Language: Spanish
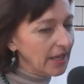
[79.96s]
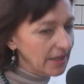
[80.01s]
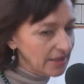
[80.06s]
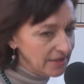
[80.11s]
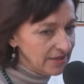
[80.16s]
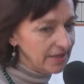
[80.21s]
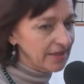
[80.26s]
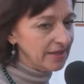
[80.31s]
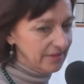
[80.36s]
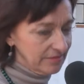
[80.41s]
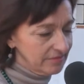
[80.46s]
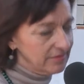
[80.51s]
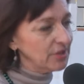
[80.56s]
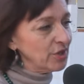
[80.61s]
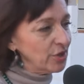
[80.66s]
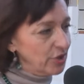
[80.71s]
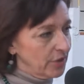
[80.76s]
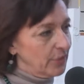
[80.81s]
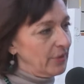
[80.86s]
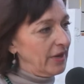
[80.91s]
Sí,
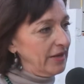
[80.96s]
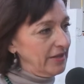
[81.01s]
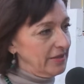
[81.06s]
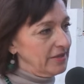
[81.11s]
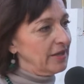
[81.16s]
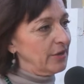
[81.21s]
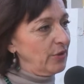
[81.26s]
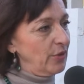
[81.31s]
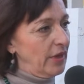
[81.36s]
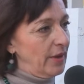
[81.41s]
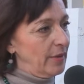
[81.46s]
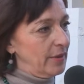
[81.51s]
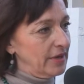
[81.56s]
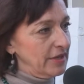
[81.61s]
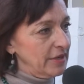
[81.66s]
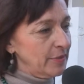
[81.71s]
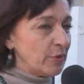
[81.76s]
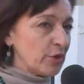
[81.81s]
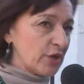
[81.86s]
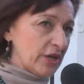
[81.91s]
son iguales,
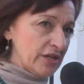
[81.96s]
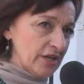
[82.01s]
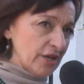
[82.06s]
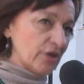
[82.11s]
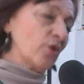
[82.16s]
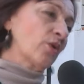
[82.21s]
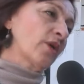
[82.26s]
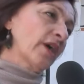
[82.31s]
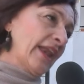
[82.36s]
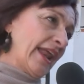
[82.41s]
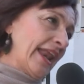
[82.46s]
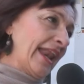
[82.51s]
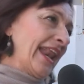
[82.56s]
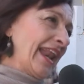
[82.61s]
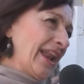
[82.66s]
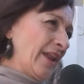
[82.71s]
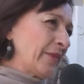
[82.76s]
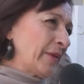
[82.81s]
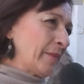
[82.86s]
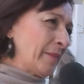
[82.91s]
saludables, porque se congelan en
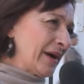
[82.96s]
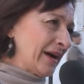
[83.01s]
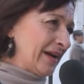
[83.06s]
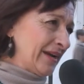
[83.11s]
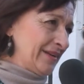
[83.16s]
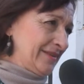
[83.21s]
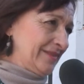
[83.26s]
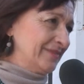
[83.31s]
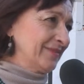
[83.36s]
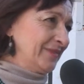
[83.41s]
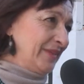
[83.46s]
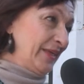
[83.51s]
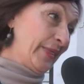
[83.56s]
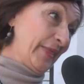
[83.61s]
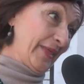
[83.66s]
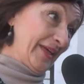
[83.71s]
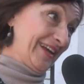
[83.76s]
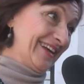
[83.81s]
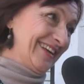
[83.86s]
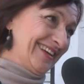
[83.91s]
alta mar,
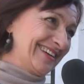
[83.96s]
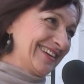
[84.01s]
dicen.